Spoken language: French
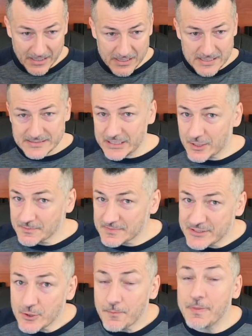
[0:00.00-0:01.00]
c'est comme s'il
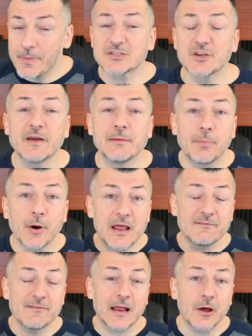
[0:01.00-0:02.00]
ne percevait pas la
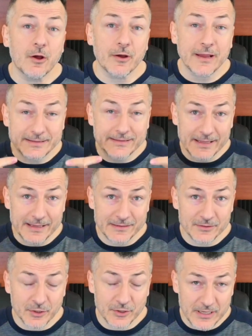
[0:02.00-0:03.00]
valeur interne
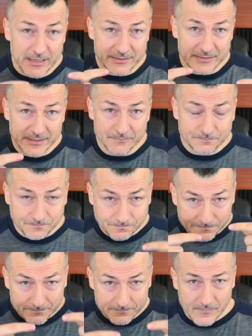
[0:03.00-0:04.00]
de garder
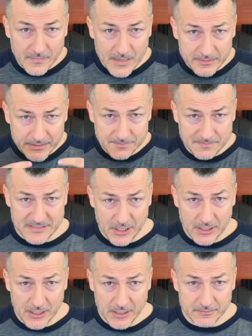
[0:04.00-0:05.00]
des
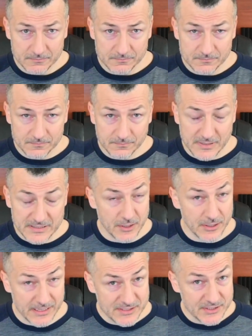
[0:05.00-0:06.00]
psychologues. Parce que là,
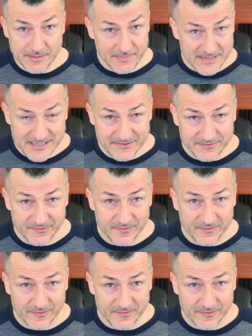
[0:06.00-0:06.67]
l'exode est massif.